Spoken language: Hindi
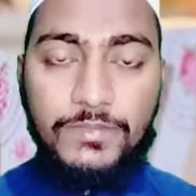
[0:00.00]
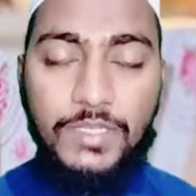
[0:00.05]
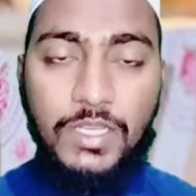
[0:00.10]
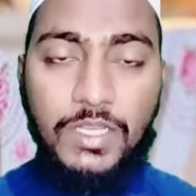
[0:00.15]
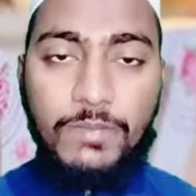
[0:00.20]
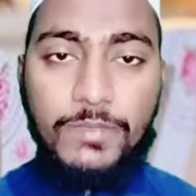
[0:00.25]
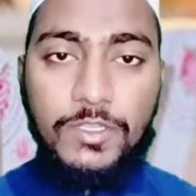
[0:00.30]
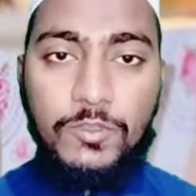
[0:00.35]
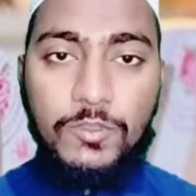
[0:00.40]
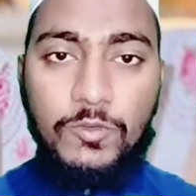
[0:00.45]

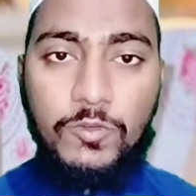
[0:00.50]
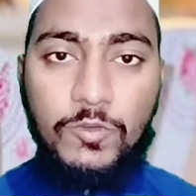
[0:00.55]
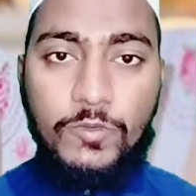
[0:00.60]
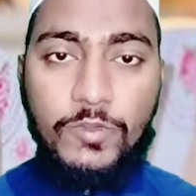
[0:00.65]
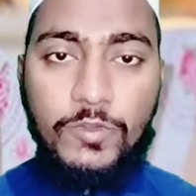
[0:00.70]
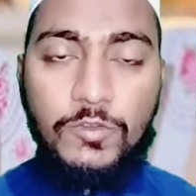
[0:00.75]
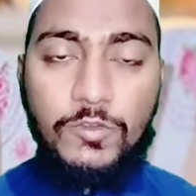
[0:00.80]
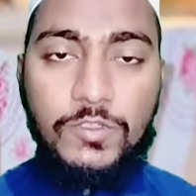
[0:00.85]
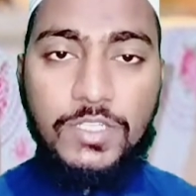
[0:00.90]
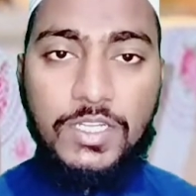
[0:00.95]
नहमदहू
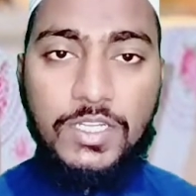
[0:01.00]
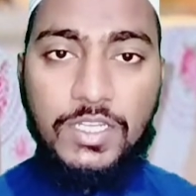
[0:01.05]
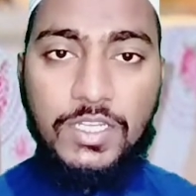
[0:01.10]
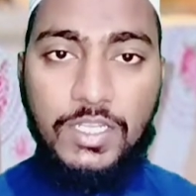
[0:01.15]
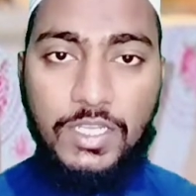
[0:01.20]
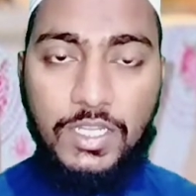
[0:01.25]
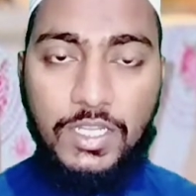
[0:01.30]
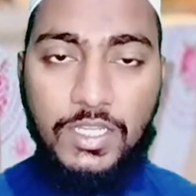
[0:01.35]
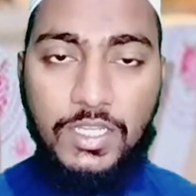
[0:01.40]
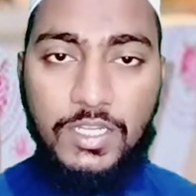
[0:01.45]

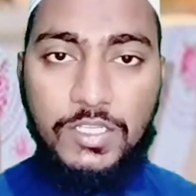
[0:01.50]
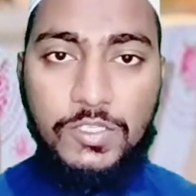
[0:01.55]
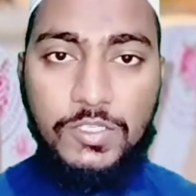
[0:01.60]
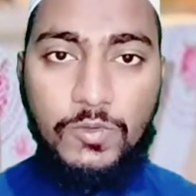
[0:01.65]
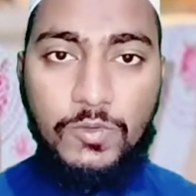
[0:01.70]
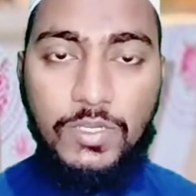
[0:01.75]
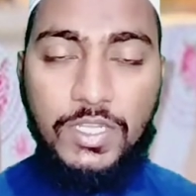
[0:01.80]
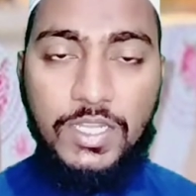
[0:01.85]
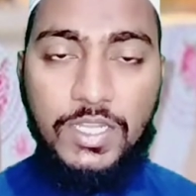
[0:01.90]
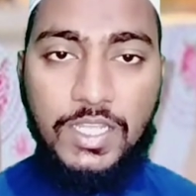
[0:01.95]
वनसली अला
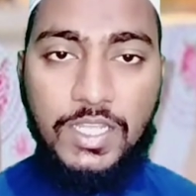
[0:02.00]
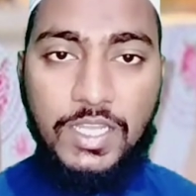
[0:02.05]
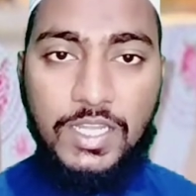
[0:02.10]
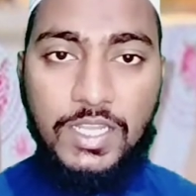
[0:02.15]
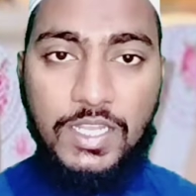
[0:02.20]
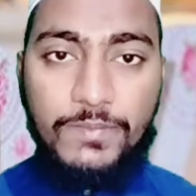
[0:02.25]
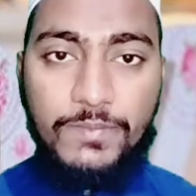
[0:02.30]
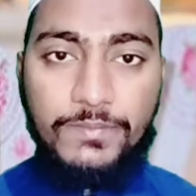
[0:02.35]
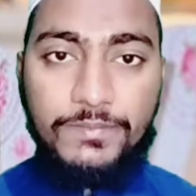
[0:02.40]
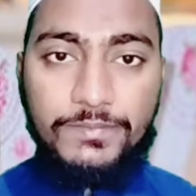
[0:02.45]
रसूल
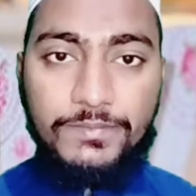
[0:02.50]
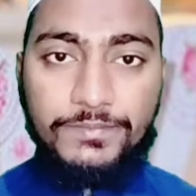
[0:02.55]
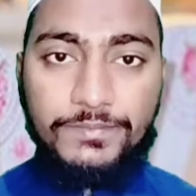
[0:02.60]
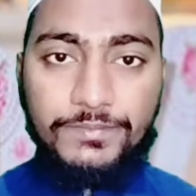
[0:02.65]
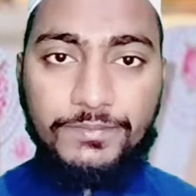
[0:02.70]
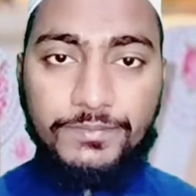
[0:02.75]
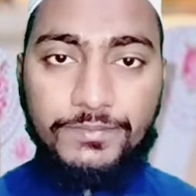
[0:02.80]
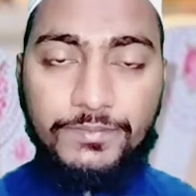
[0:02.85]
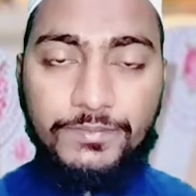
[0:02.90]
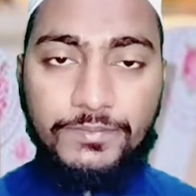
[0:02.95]
करीम
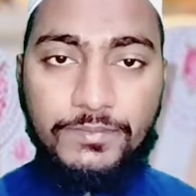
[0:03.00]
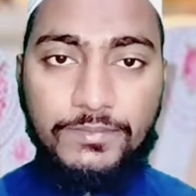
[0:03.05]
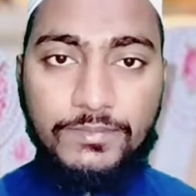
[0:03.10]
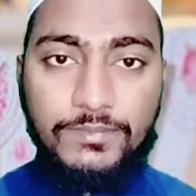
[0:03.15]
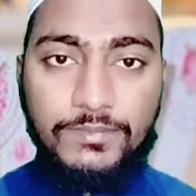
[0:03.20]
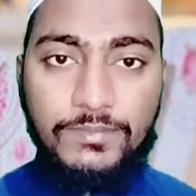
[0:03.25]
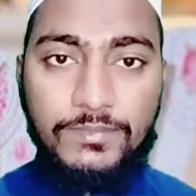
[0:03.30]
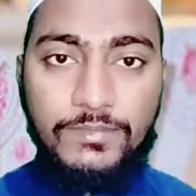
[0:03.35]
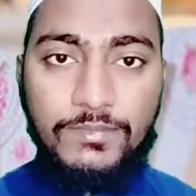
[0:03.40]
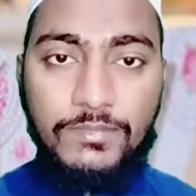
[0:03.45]

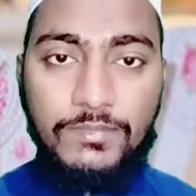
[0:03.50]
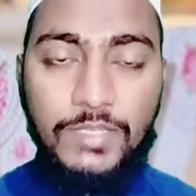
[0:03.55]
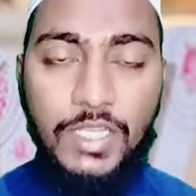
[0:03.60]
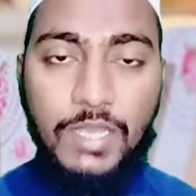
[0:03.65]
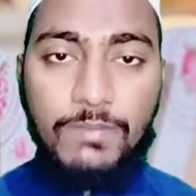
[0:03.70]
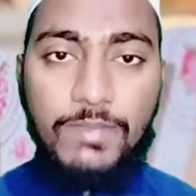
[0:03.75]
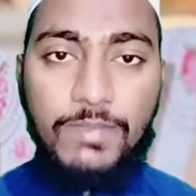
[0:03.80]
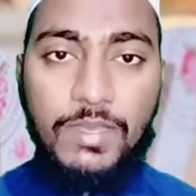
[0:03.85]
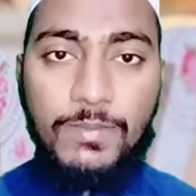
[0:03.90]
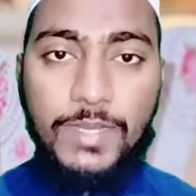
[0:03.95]

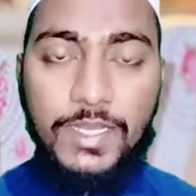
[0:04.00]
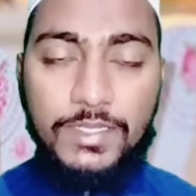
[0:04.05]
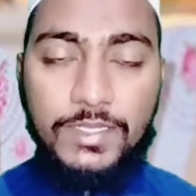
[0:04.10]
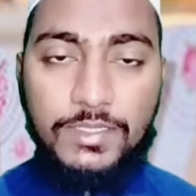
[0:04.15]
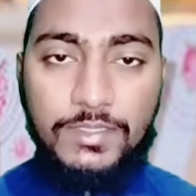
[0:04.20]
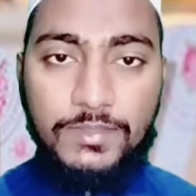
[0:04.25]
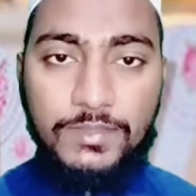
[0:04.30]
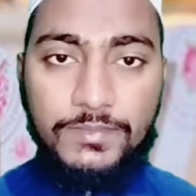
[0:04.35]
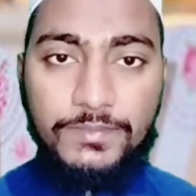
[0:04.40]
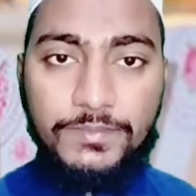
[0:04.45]

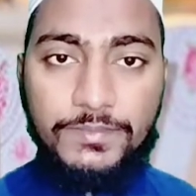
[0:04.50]
अम्माबाद